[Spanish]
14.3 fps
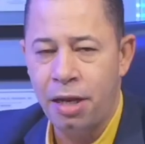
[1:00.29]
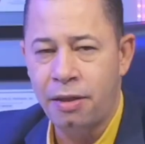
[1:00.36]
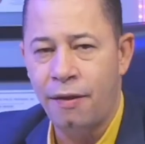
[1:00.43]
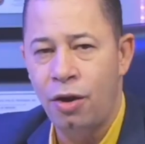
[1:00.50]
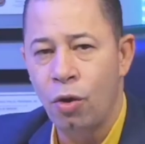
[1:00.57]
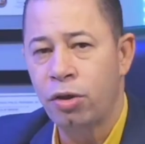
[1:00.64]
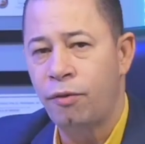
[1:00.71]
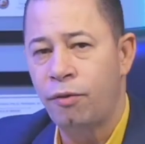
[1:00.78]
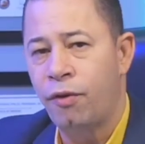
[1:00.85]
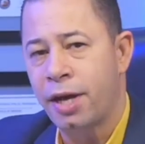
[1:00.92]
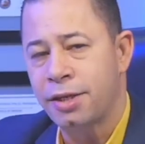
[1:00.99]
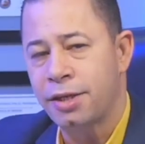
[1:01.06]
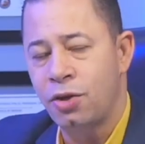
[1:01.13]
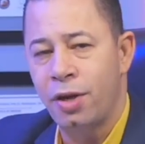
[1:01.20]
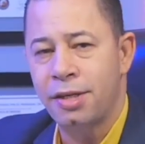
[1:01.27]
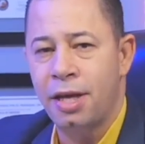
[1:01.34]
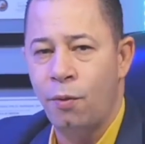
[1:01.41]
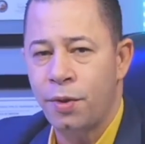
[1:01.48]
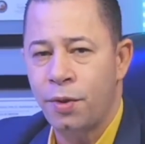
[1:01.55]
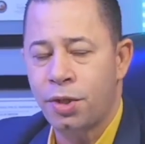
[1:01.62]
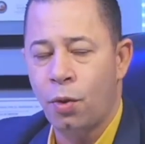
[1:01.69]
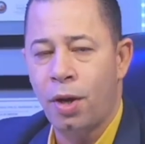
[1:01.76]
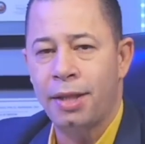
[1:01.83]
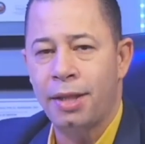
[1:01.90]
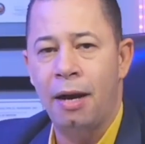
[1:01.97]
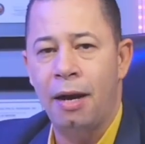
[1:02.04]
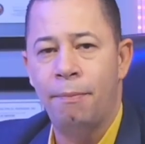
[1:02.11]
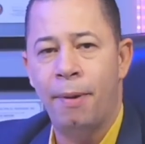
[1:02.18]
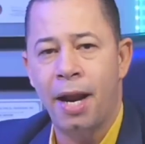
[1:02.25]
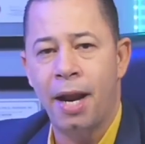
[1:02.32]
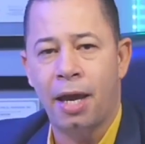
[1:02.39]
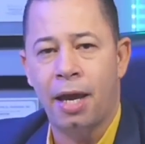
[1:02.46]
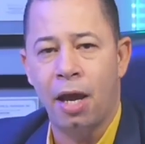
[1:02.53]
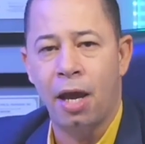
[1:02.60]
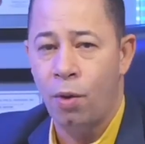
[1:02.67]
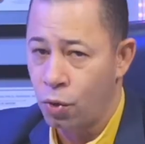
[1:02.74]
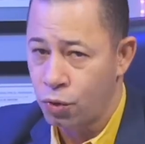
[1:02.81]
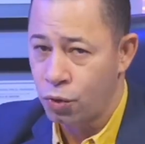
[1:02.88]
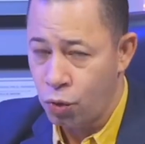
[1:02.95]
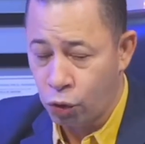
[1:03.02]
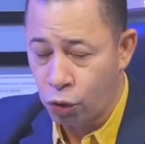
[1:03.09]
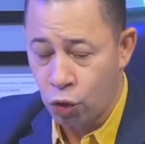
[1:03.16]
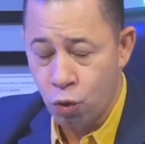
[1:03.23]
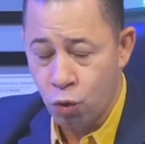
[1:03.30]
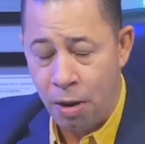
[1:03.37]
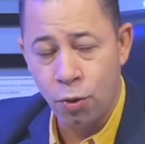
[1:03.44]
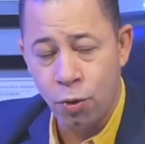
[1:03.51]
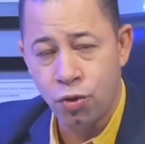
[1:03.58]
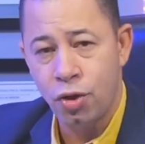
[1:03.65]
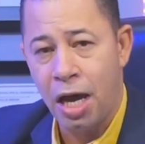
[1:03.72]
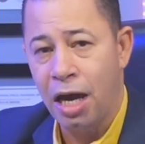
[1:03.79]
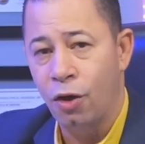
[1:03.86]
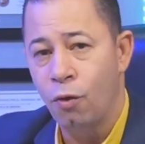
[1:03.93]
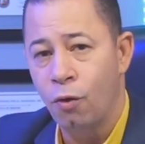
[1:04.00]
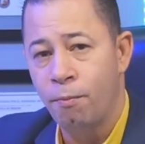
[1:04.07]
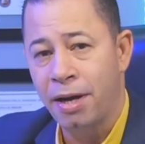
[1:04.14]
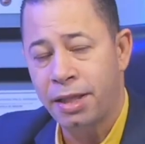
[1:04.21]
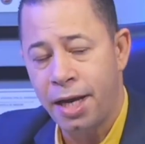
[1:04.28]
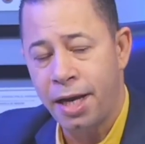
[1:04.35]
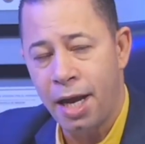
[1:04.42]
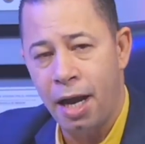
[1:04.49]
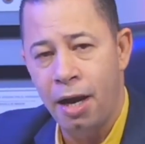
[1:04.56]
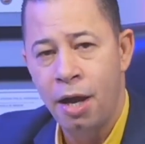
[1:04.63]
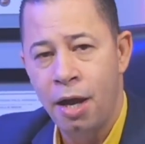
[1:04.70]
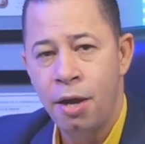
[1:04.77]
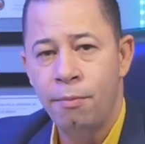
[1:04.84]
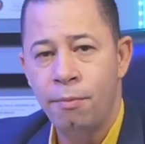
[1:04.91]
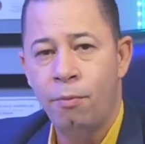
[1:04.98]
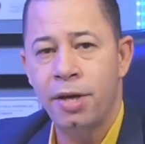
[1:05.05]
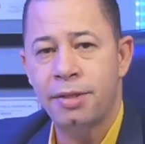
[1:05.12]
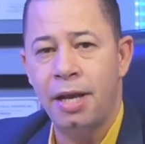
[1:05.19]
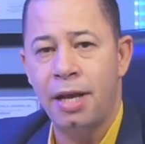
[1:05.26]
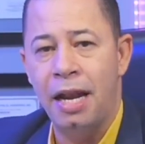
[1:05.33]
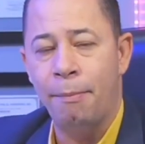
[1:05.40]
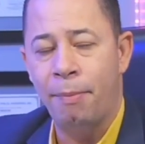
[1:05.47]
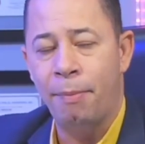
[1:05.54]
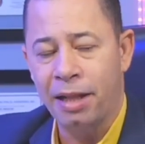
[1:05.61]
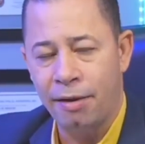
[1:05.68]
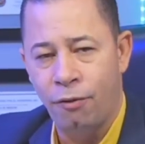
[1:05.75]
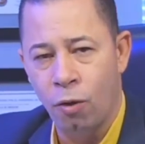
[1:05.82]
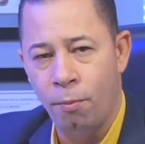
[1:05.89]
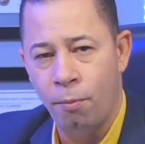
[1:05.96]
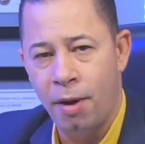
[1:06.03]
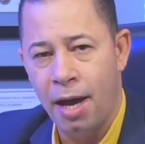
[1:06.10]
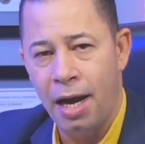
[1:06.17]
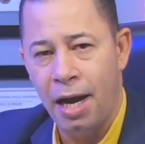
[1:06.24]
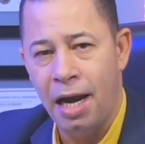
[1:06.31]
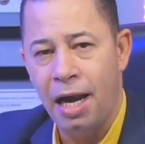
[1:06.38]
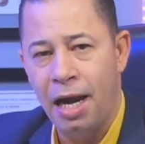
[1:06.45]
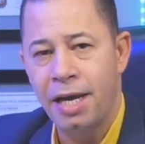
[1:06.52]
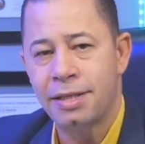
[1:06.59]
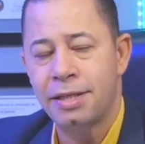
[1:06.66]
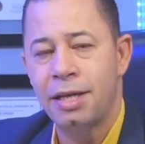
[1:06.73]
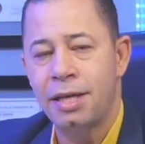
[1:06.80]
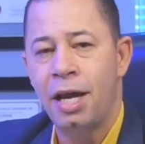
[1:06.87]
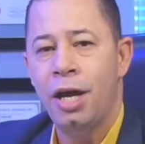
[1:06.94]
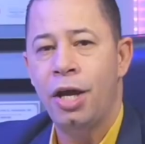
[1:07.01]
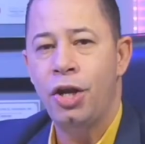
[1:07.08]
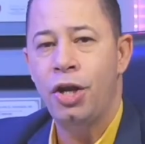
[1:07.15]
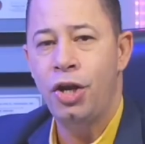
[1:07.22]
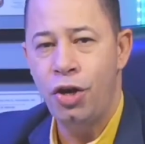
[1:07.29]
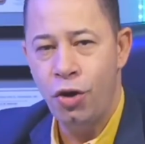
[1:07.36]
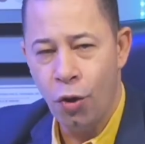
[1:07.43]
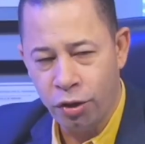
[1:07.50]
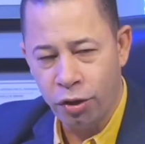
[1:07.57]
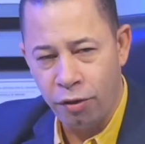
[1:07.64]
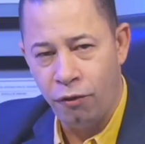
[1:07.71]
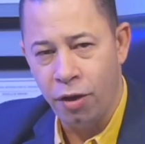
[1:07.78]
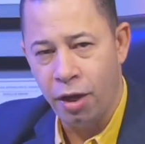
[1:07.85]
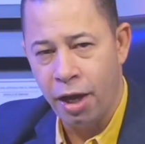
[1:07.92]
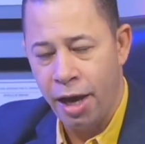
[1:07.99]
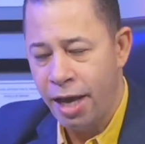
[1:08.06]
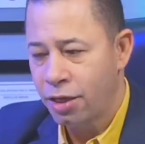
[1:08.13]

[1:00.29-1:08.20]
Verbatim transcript: de notificaciones de nuestro canal para que cuando nosotros subamos algún material, pues la plataforma les notifique.